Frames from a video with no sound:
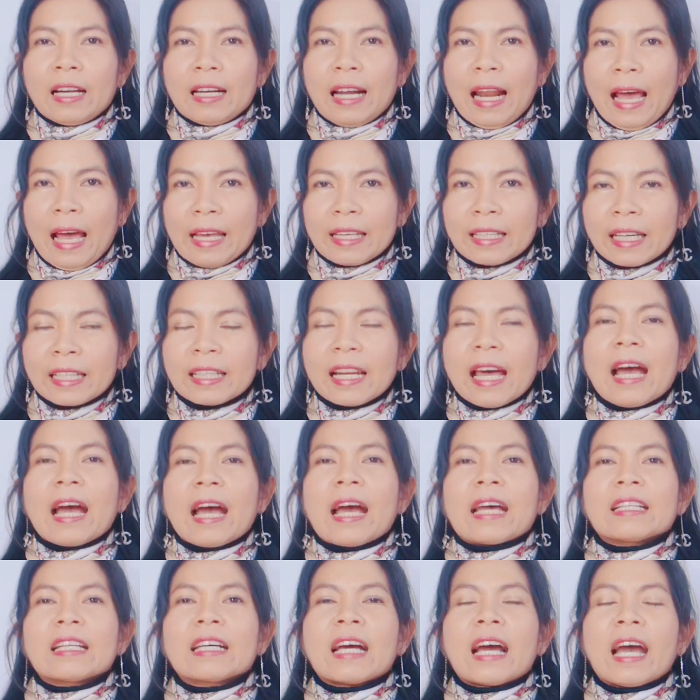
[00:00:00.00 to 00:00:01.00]
หลายขนา
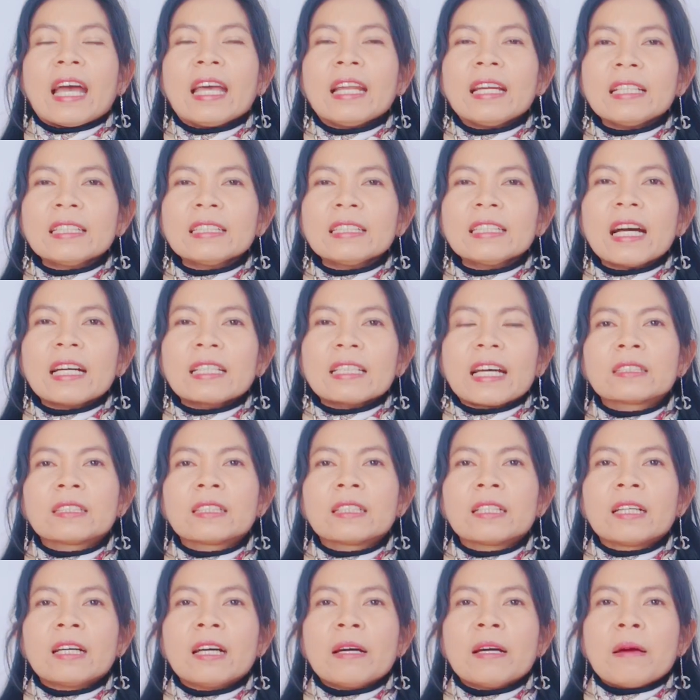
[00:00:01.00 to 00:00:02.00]
ดนะคะให้เลือก
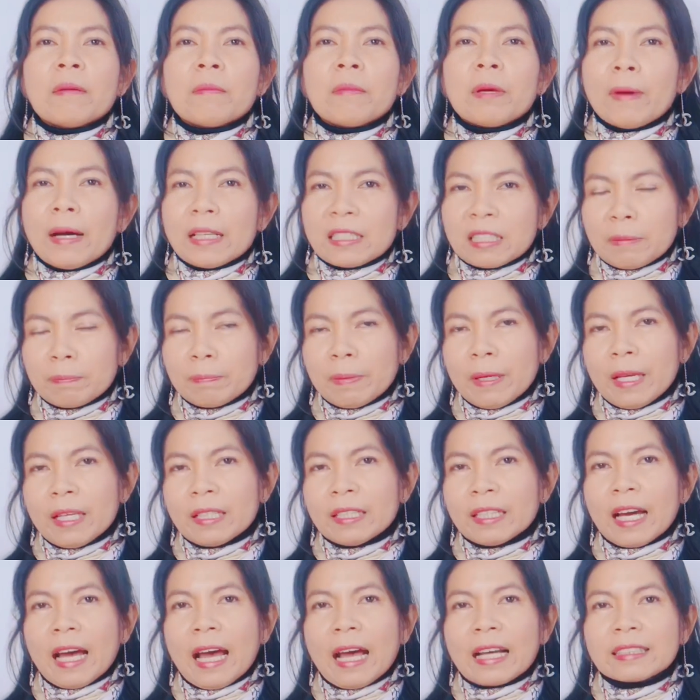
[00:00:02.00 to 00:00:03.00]
ไม่ว่าจะเป็น
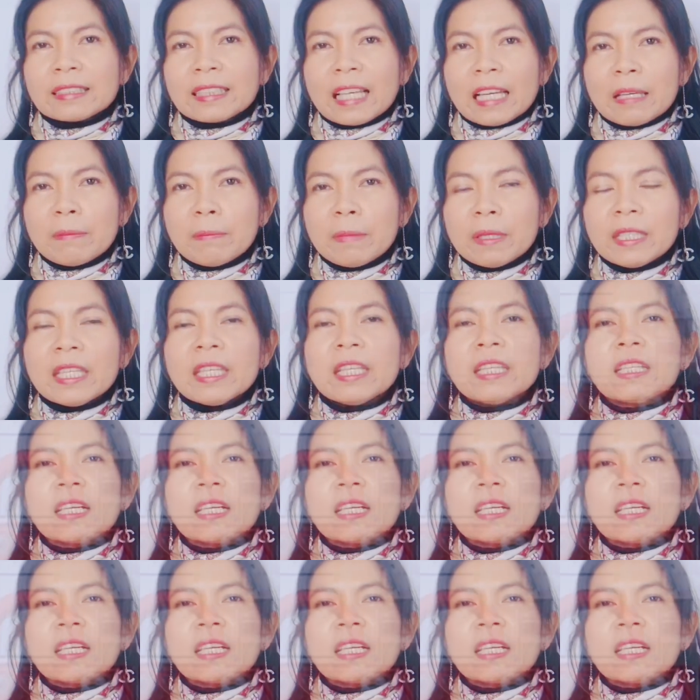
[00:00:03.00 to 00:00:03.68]
นะคะ ไซส์มินิ